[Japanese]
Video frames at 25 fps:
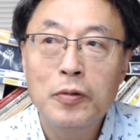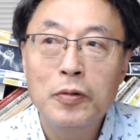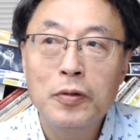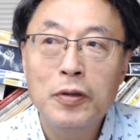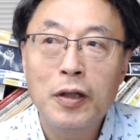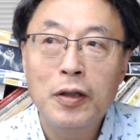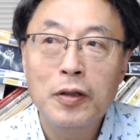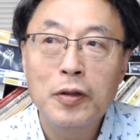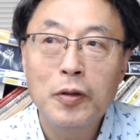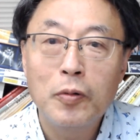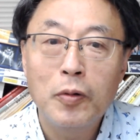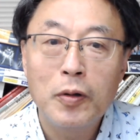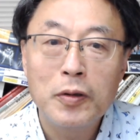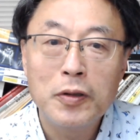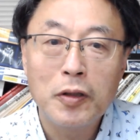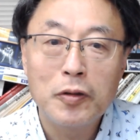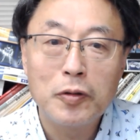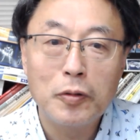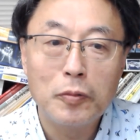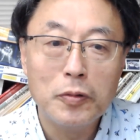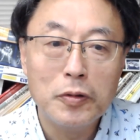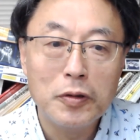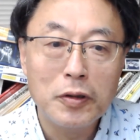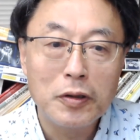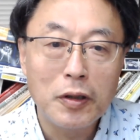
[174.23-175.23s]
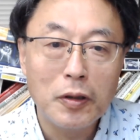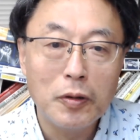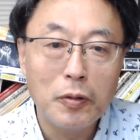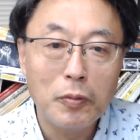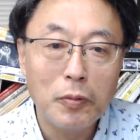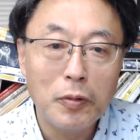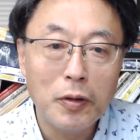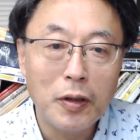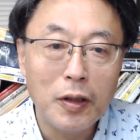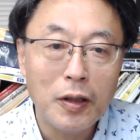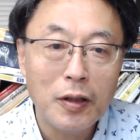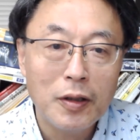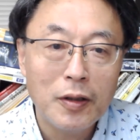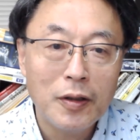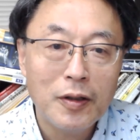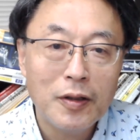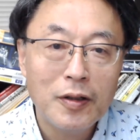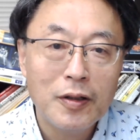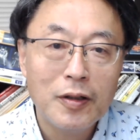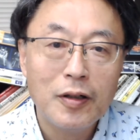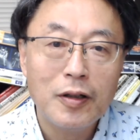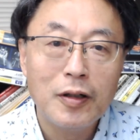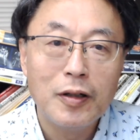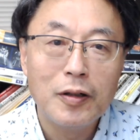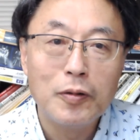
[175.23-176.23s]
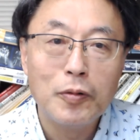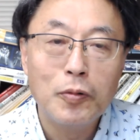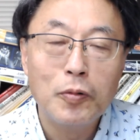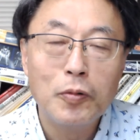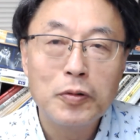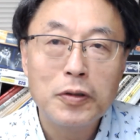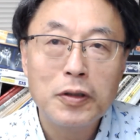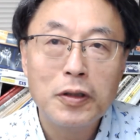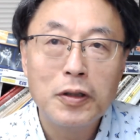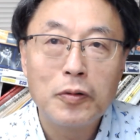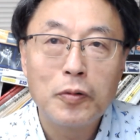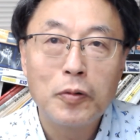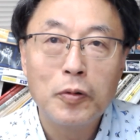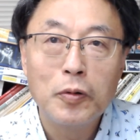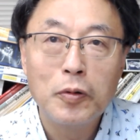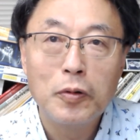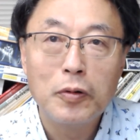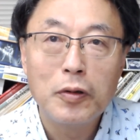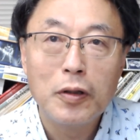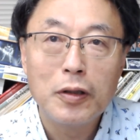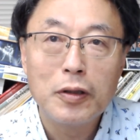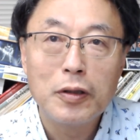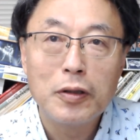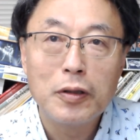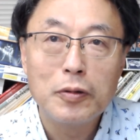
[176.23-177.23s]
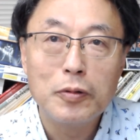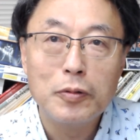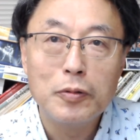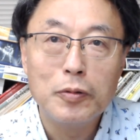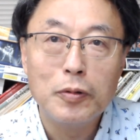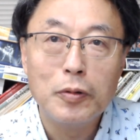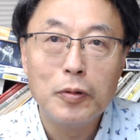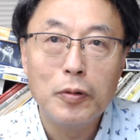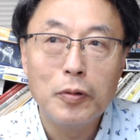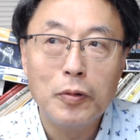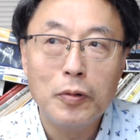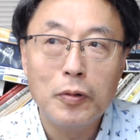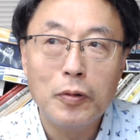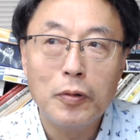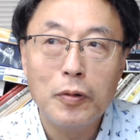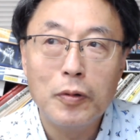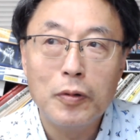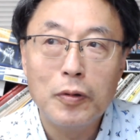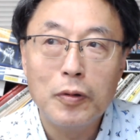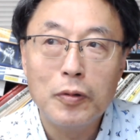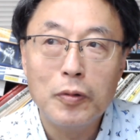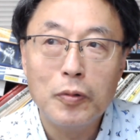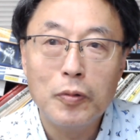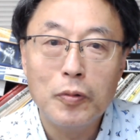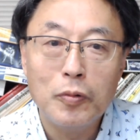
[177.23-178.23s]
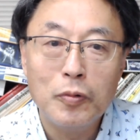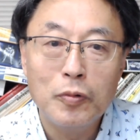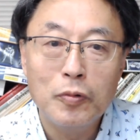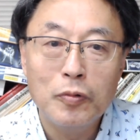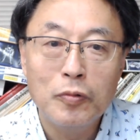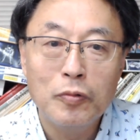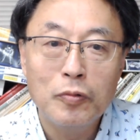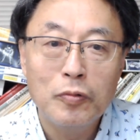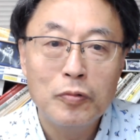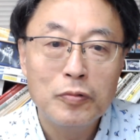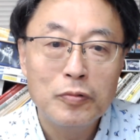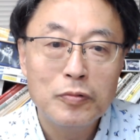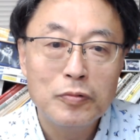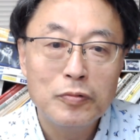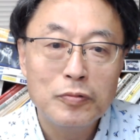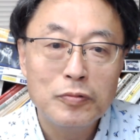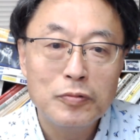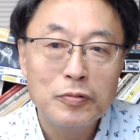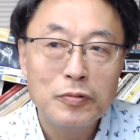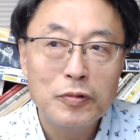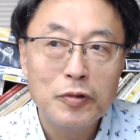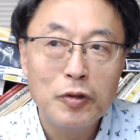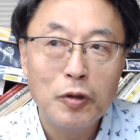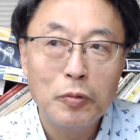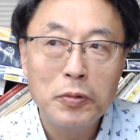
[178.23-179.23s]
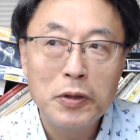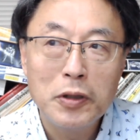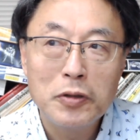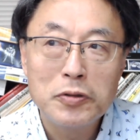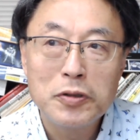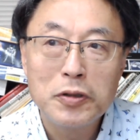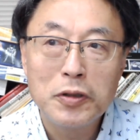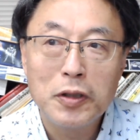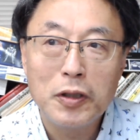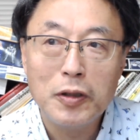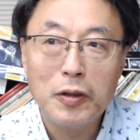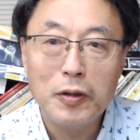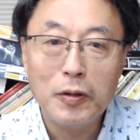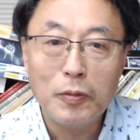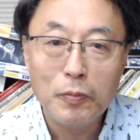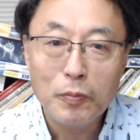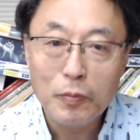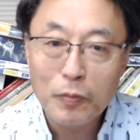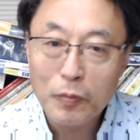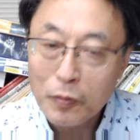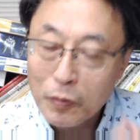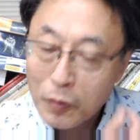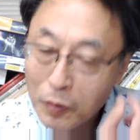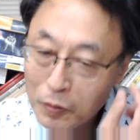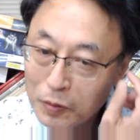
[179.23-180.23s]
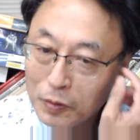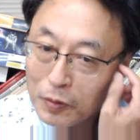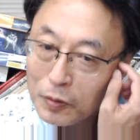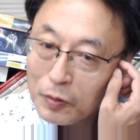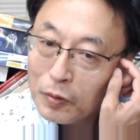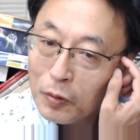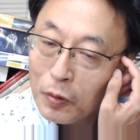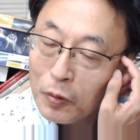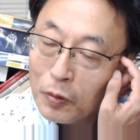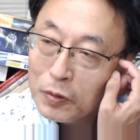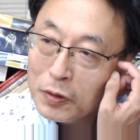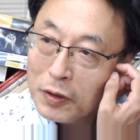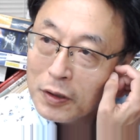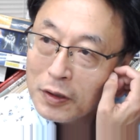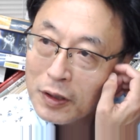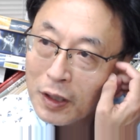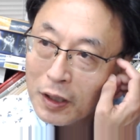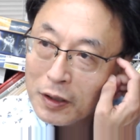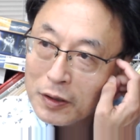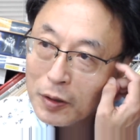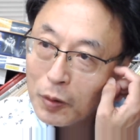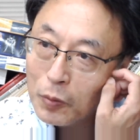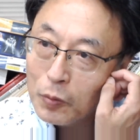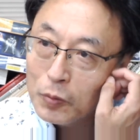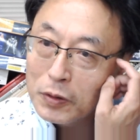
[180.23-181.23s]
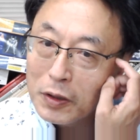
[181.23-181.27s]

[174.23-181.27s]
0行あったと思うんですけどもねあの大きなコードになってくるとあの読み直す時に本当本人書いた本人